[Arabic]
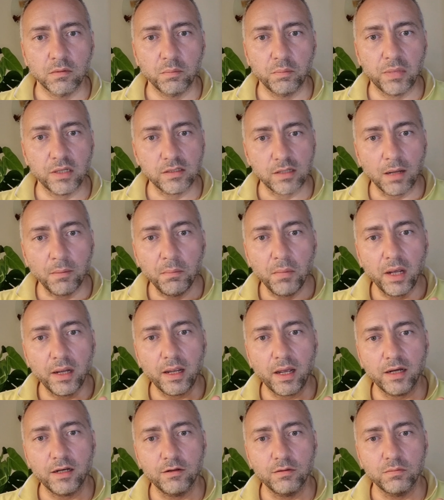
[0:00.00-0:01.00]
بس أما
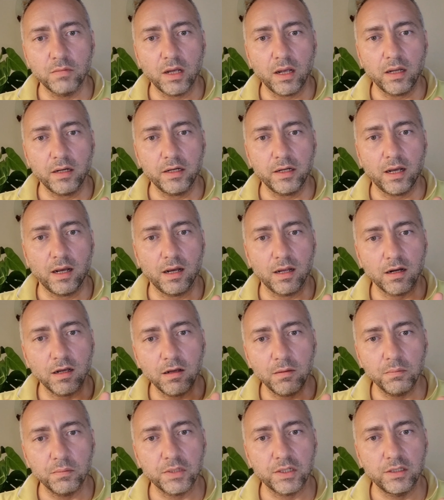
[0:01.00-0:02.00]
يعني يعني
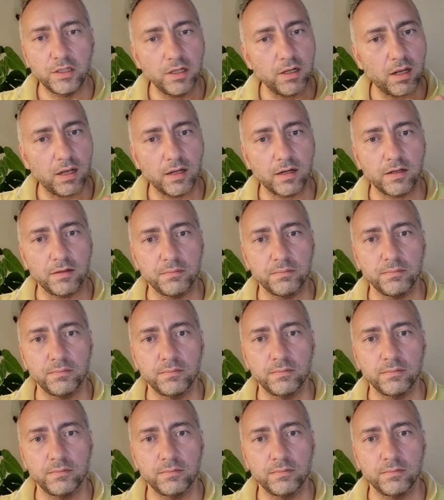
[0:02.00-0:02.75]
حرام كتير حرام